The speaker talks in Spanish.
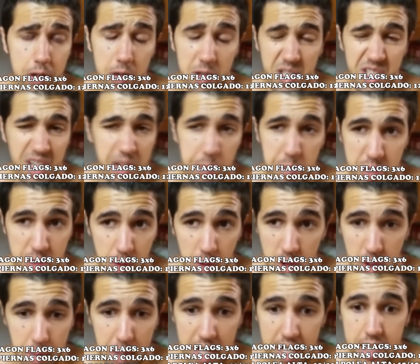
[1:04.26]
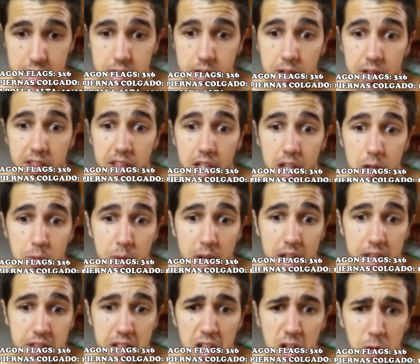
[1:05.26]
y lo que siempre suelo tomar.
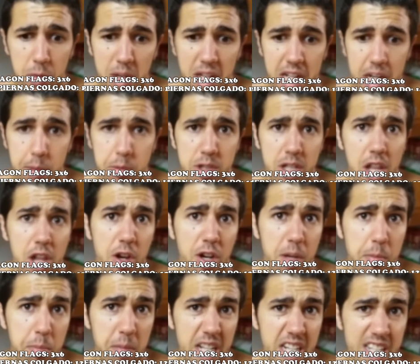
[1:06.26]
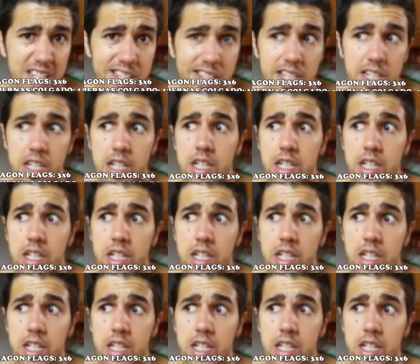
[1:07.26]
12,5 miligramos de yohimbina,